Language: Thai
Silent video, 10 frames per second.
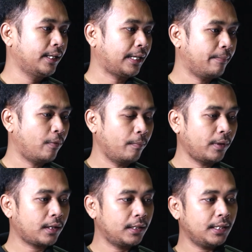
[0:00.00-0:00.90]
ครับผม
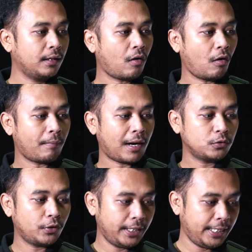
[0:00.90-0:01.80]
แล้วก็ในเรื่องของเมา
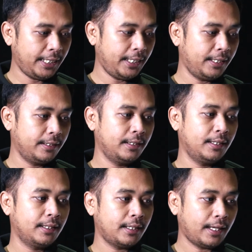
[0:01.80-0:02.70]
ส์ 3D
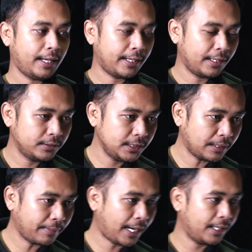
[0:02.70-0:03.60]
นะฮะ แล้วที่
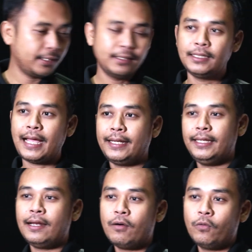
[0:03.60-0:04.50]
สำคัญเลยคืองาน
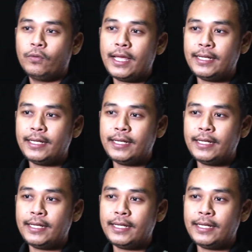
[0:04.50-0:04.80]
นี้เราได้